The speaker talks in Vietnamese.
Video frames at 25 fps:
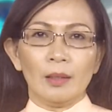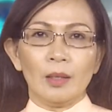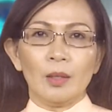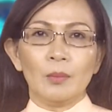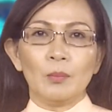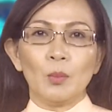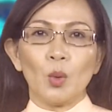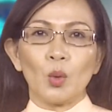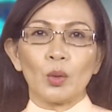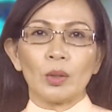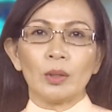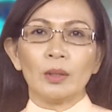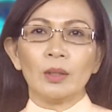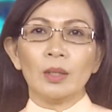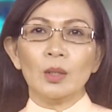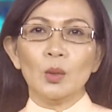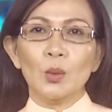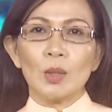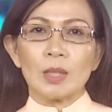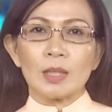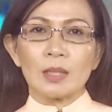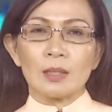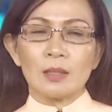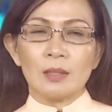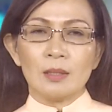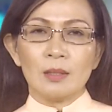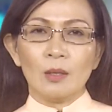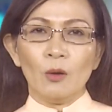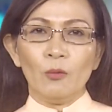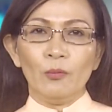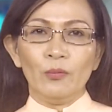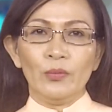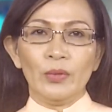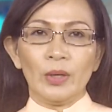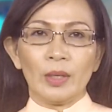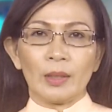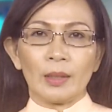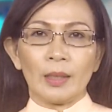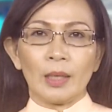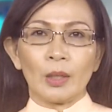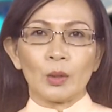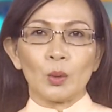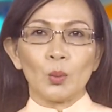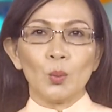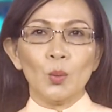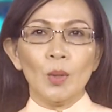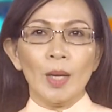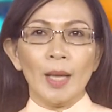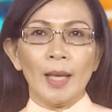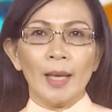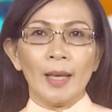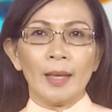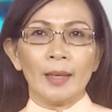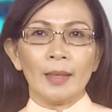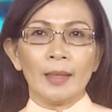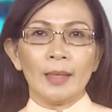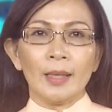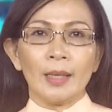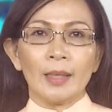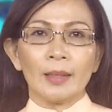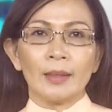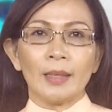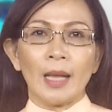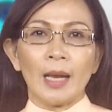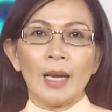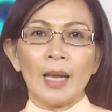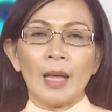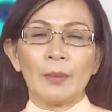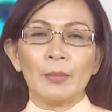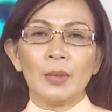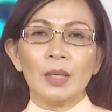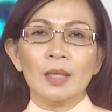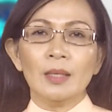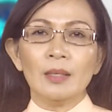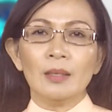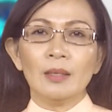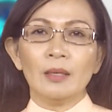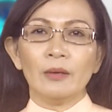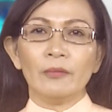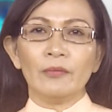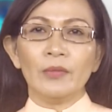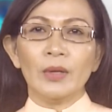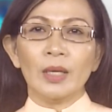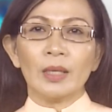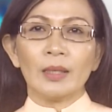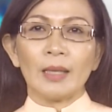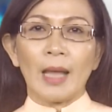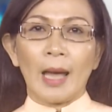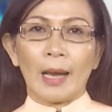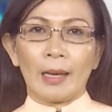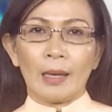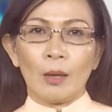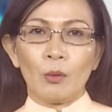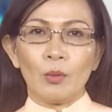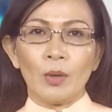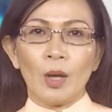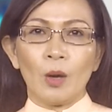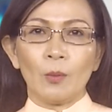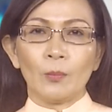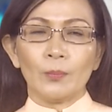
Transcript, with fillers: cử một nữ luật sư gốc Việt là Tú Lê để làm ứng cử viên Đảng Lao